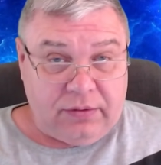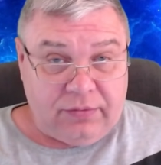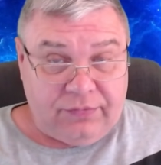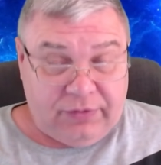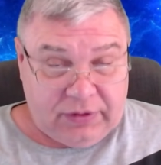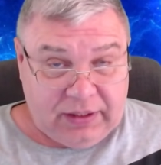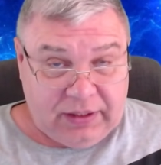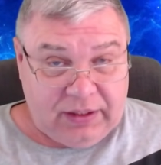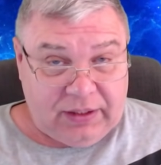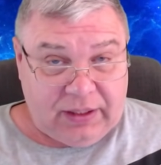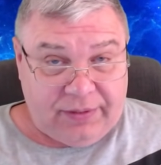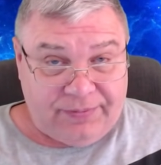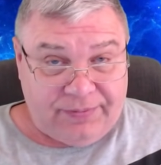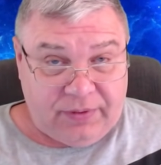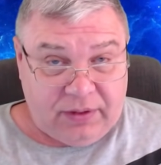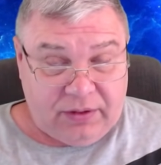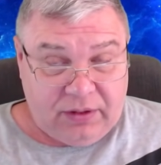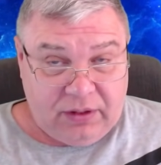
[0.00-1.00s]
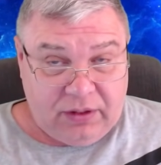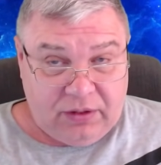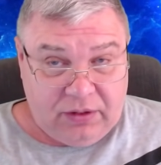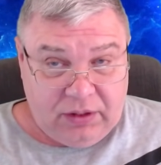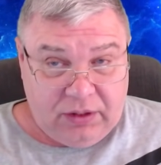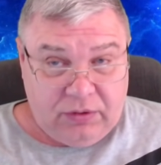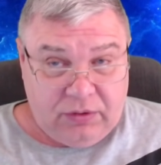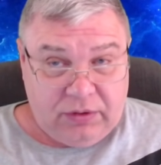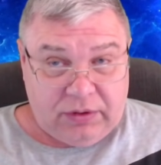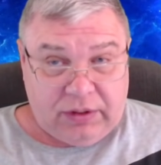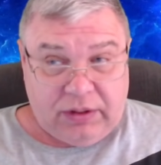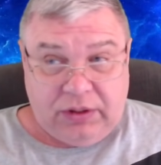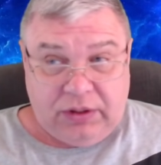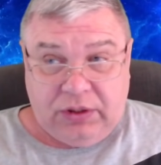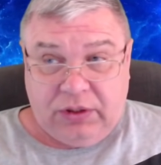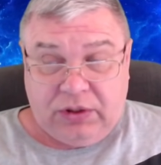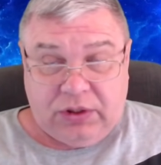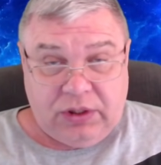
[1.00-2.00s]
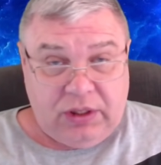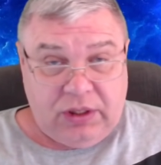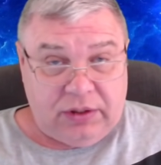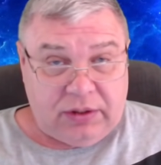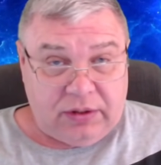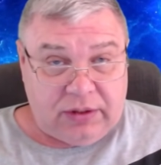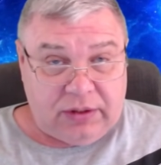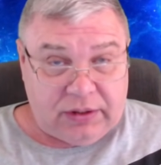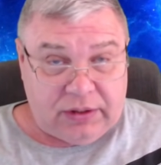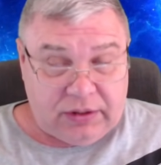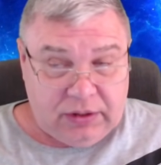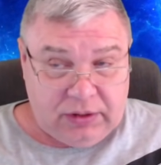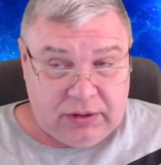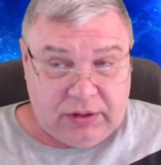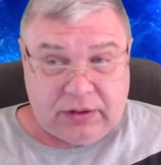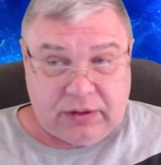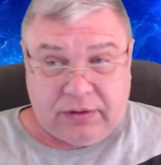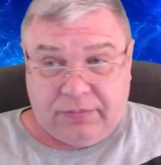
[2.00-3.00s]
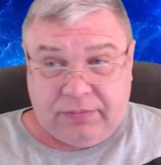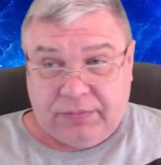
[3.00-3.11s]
в фотография, где сделано и чей это затылок,